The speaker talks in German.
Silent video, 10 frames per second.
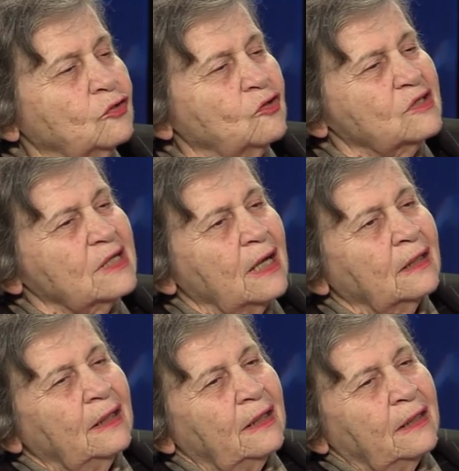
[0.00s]
noch
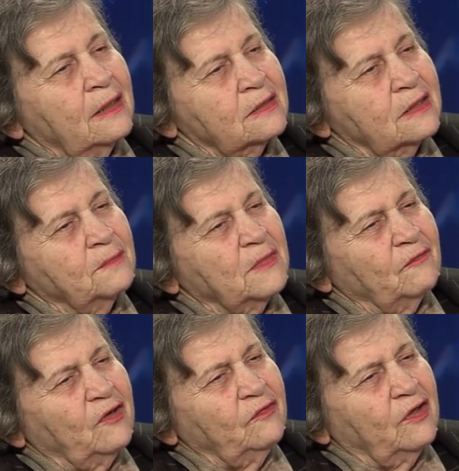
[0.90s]
sagen. Es gibt,
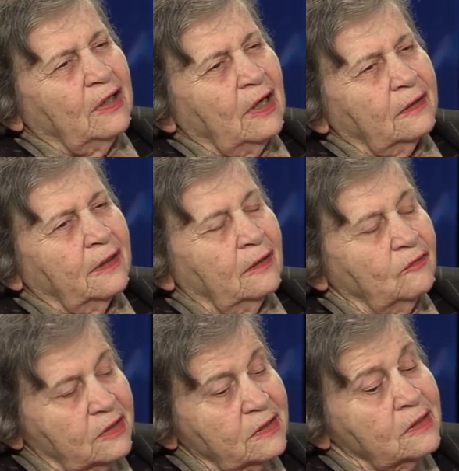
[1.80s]
wenn wir nachdenken,
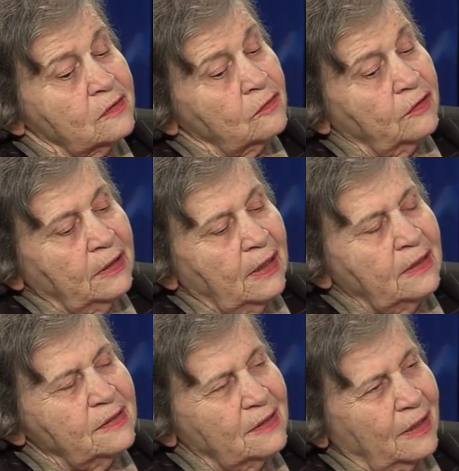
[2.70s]
und das, das
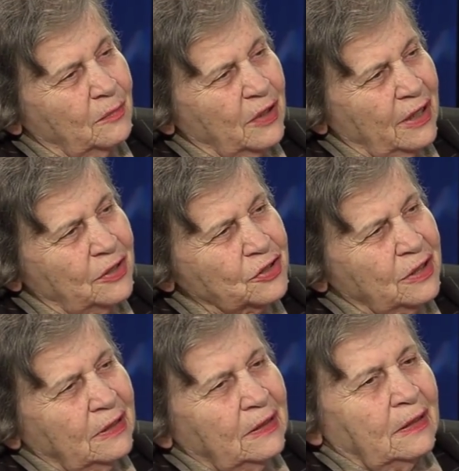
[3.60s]
Original ist ja hebräisch,
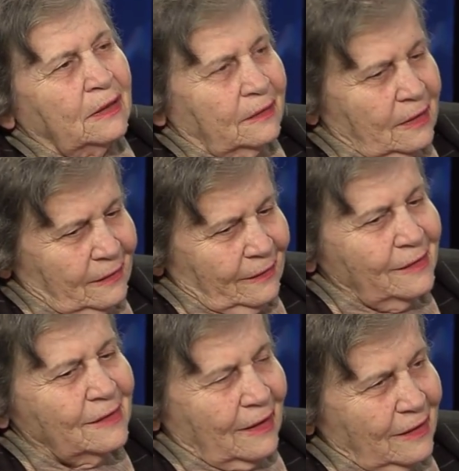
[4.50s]

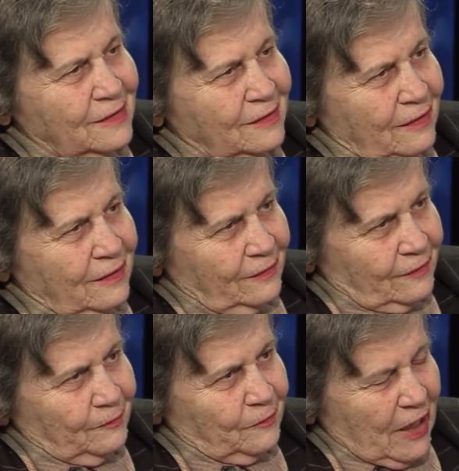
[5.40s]
dieser ganzen
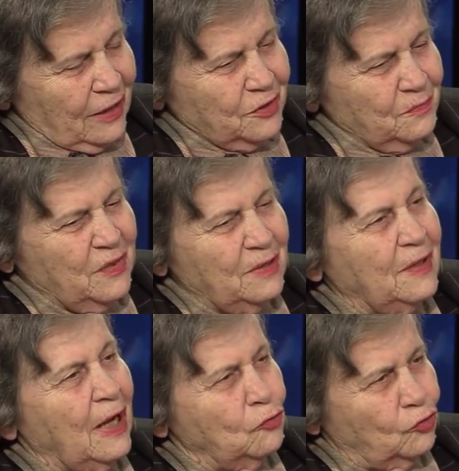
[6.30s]
herrlichen
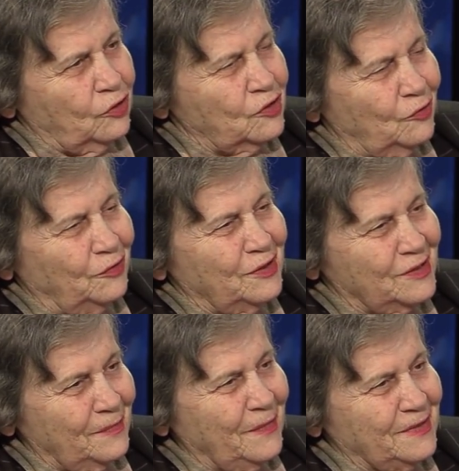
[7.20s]
Bibel, auch des Neuen
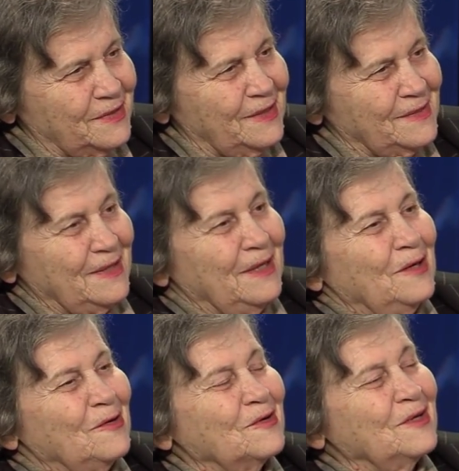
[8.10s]
Testaments, das
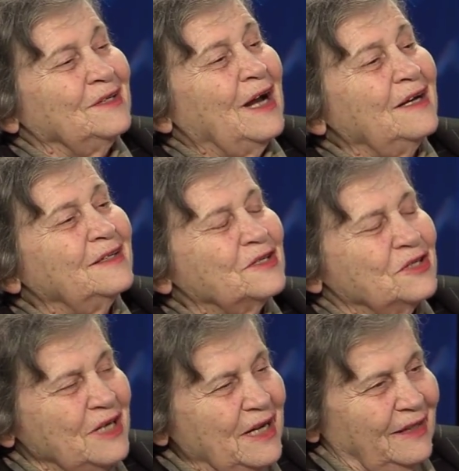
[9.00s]
Original
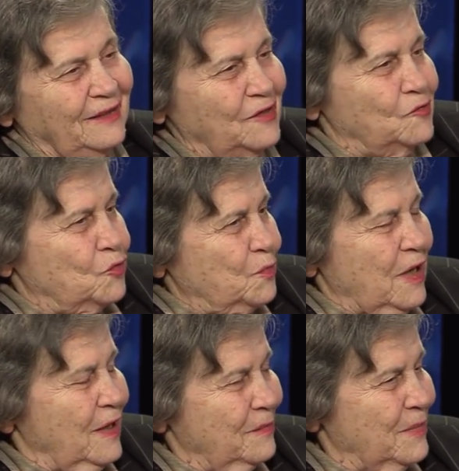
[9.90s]
geschehen. Jesus
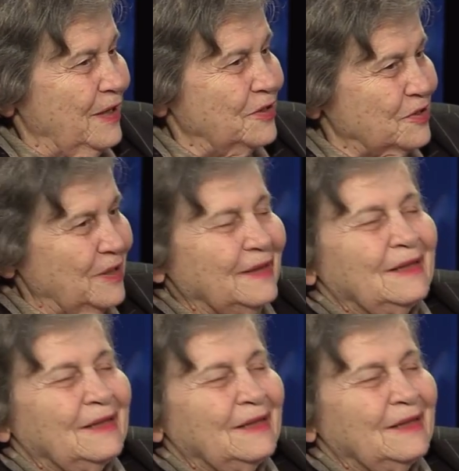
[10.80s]
sprach hebräisch.